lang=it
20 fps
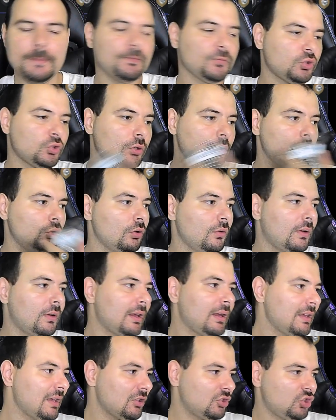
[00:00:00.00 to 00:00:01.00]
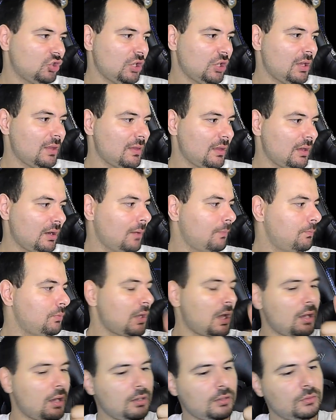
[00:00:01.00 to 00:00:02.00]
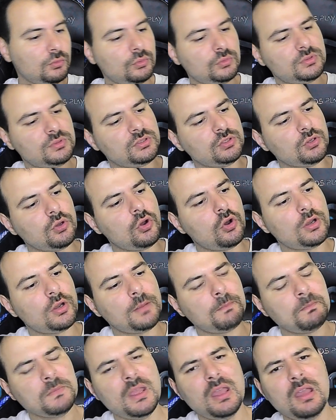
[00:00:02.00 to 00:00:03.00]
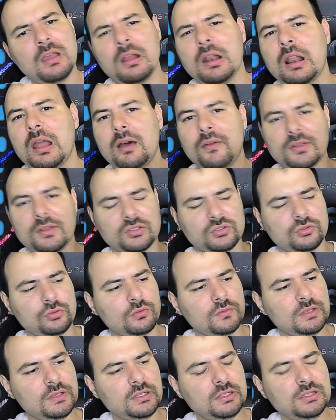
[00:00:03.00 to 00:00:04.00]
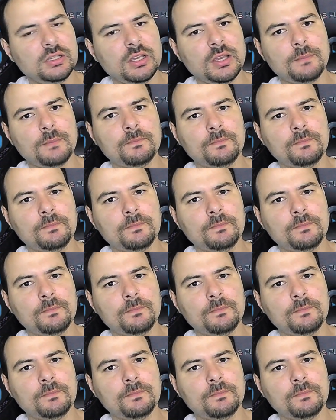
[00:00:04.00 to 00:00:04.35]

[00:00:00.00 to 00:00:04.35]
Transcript: Cioè dovrei accendere piano induzione, lavastoviglie,